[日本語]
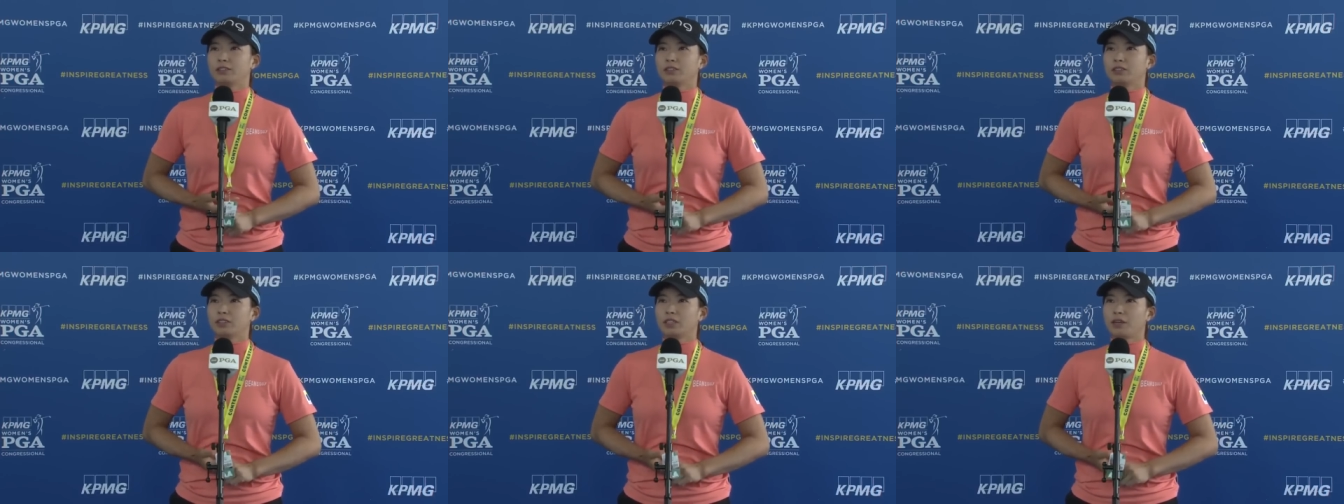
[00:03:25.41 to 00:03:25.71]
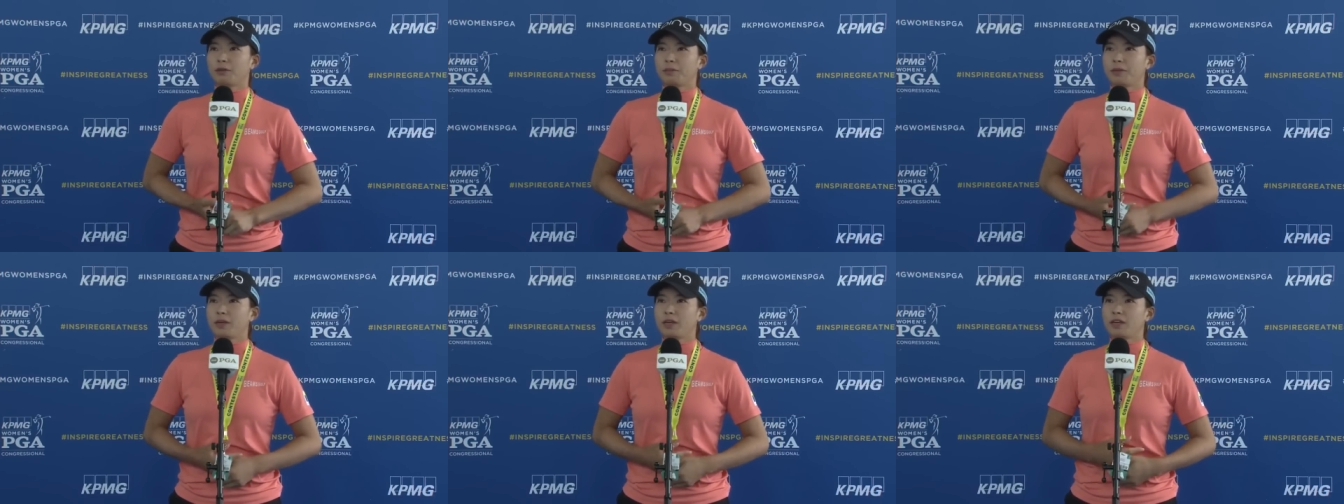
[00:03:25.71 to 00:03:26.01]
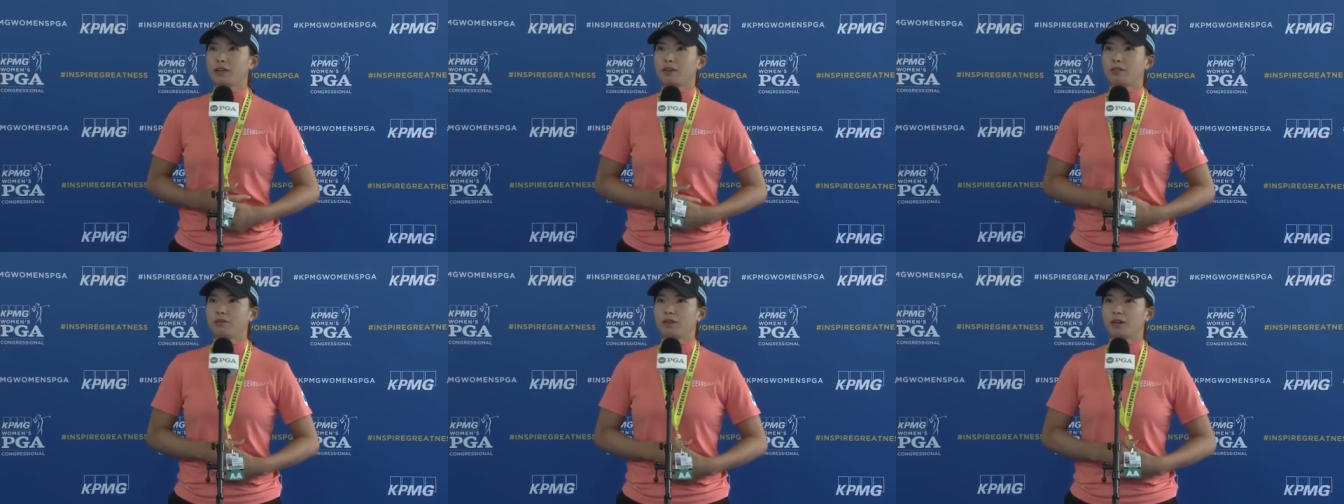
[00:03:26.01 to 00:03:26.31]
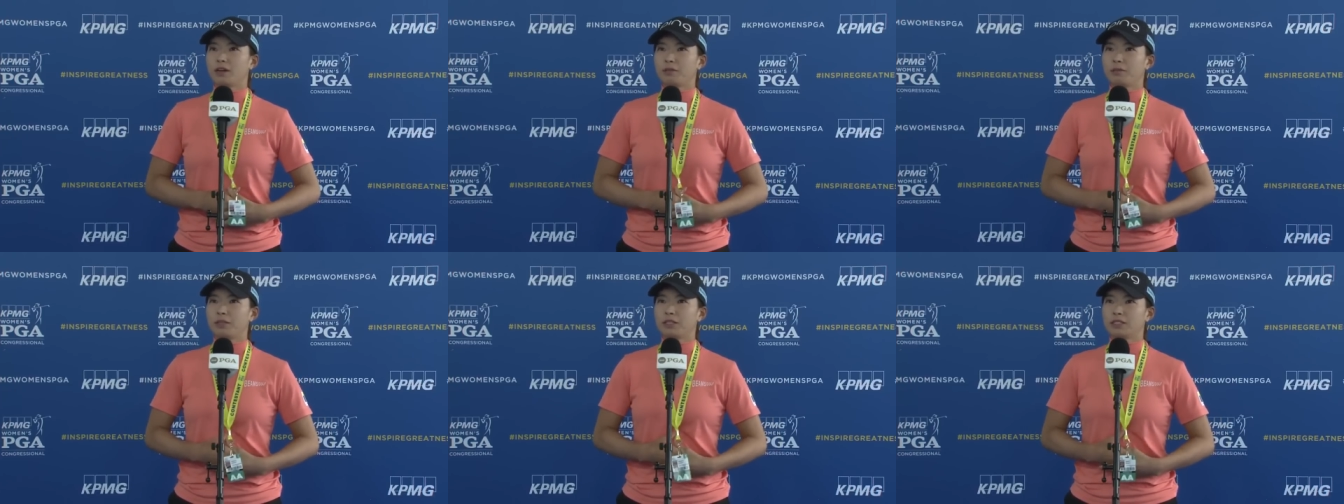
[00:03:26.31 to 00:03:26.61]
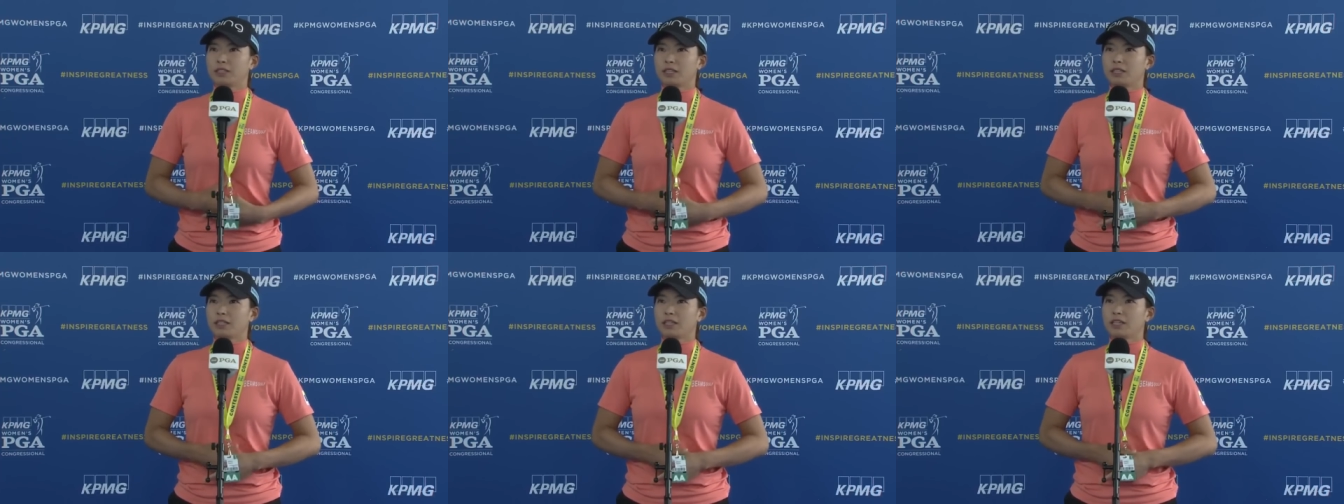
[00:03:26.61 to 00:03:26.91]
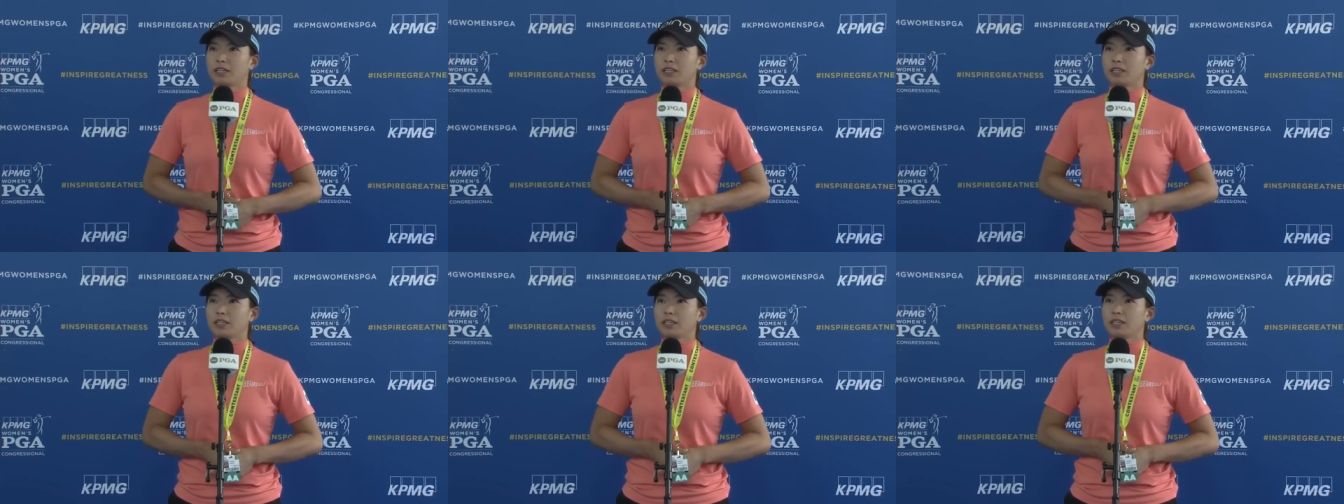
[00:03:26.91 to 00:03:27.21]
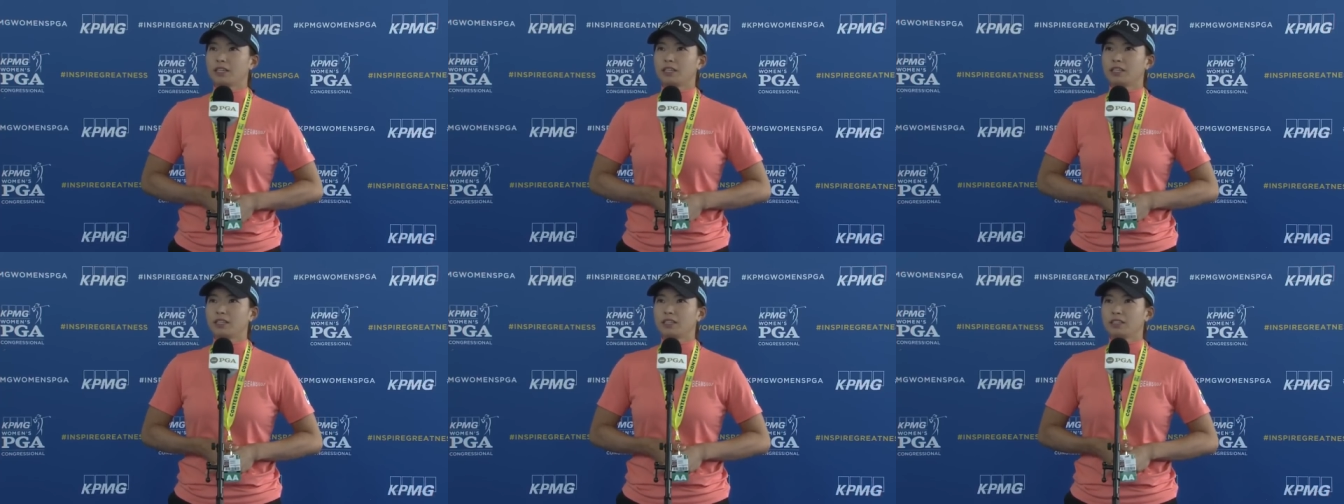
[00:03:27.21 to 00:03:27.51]
二日目はまあ全体
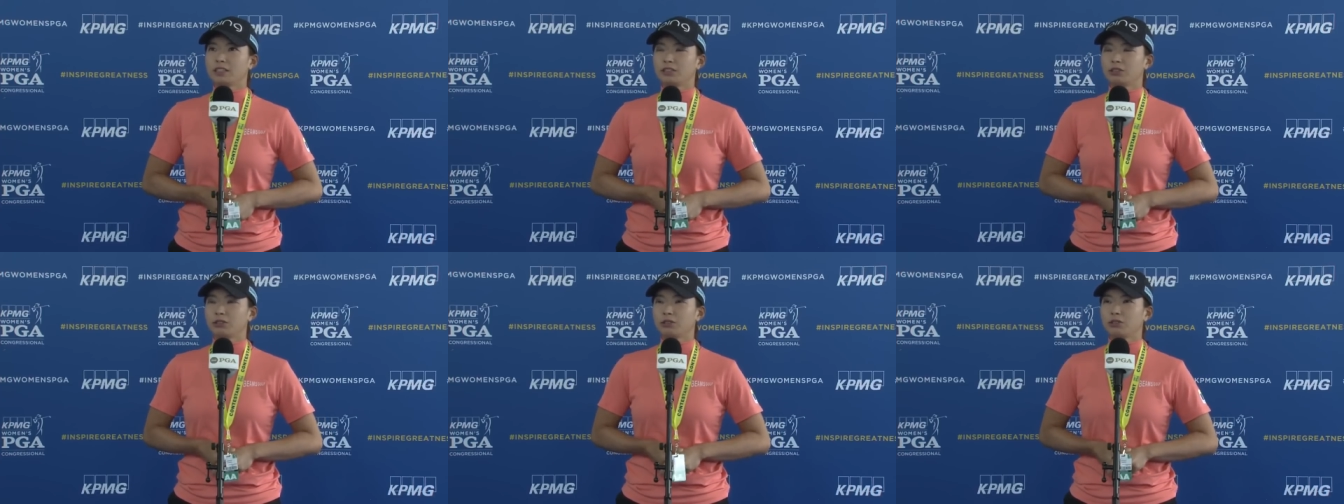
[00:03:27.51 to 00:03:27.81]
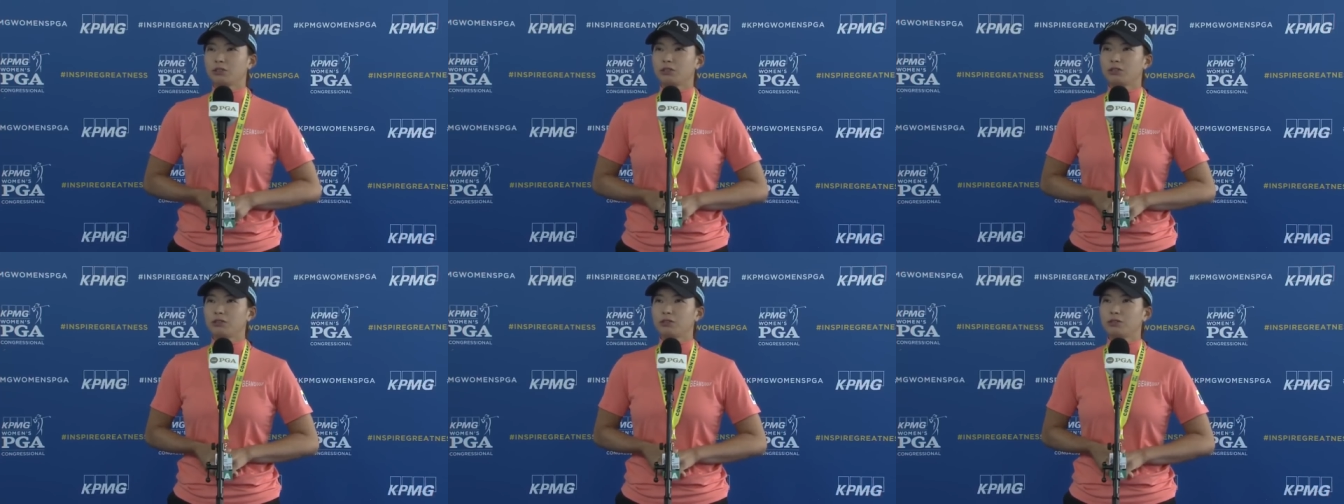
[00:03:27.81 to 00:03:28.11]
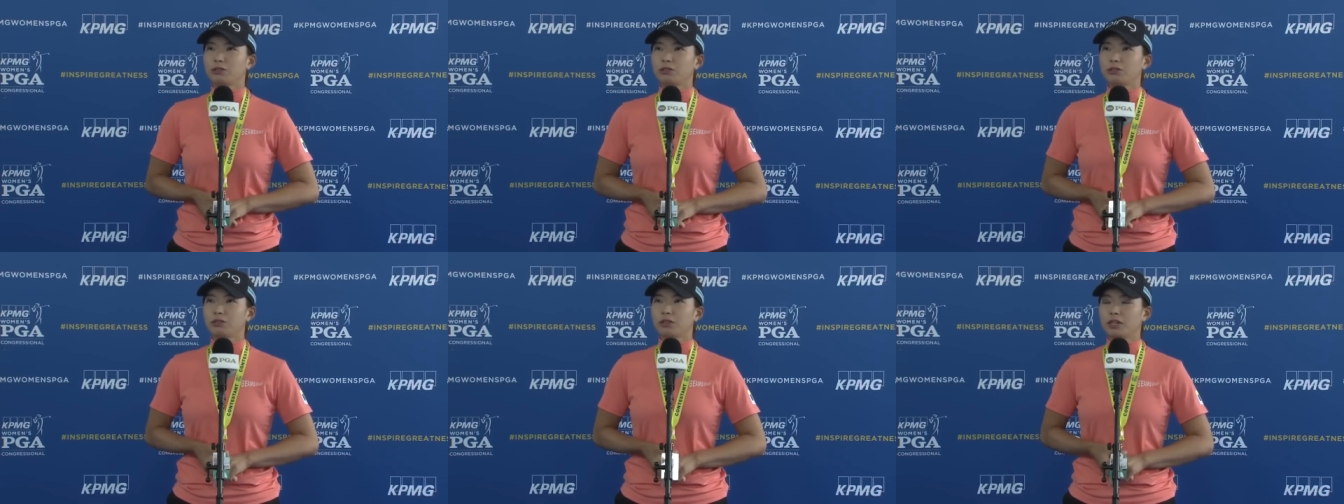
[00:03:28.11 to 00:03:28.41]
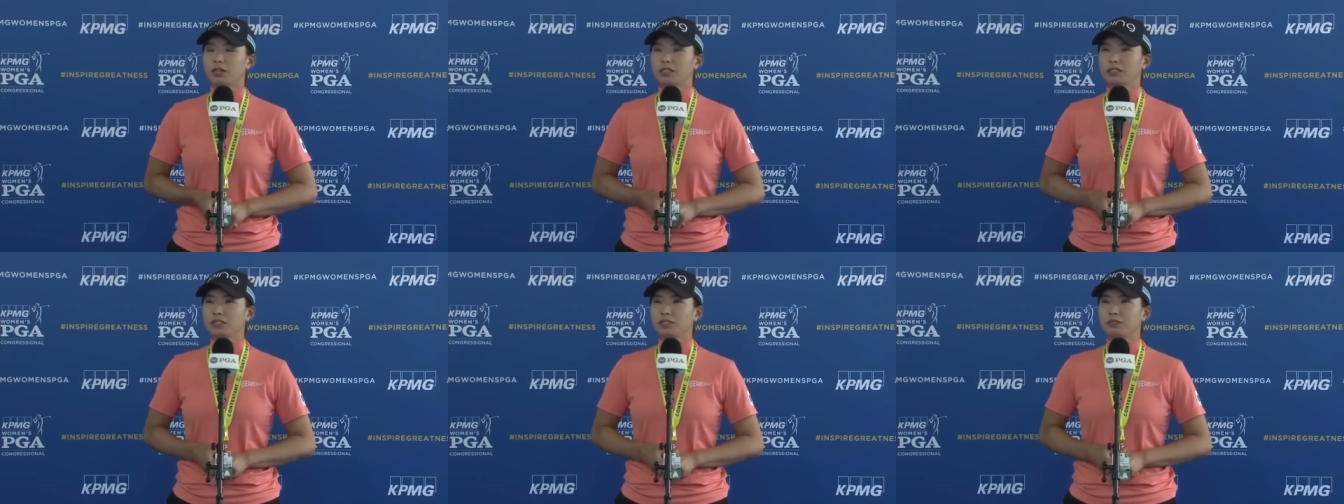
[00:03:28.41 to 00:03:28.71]
的にショットの感